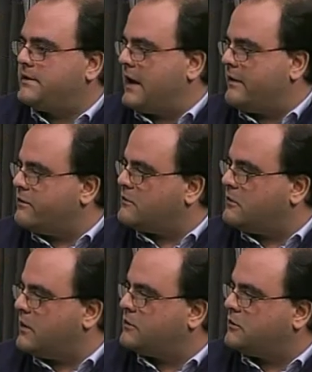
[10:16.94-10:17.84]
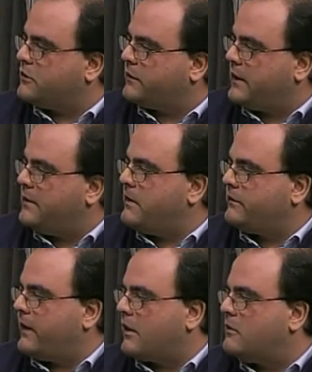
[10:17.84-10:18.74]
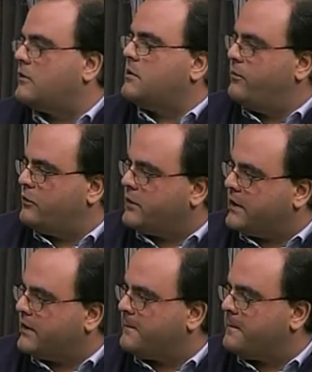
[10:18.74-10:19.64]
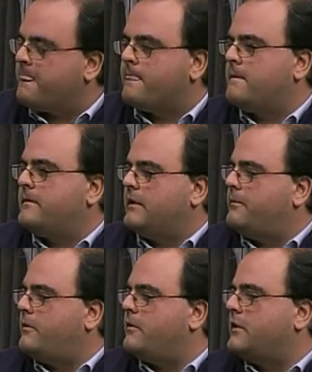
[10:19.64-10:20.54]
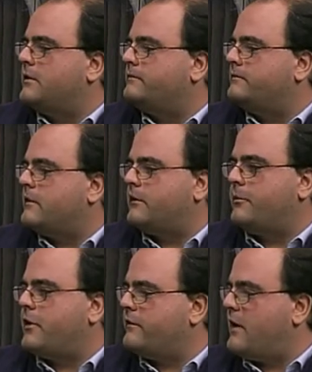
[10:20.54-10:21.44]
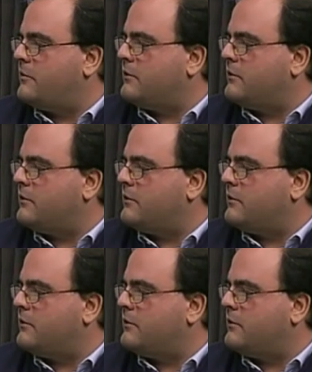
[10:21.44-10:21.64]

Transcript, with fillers: tanto quanto costerebbe farlo in Puglia. Quindi 100.000 euro. Se poi arriviamo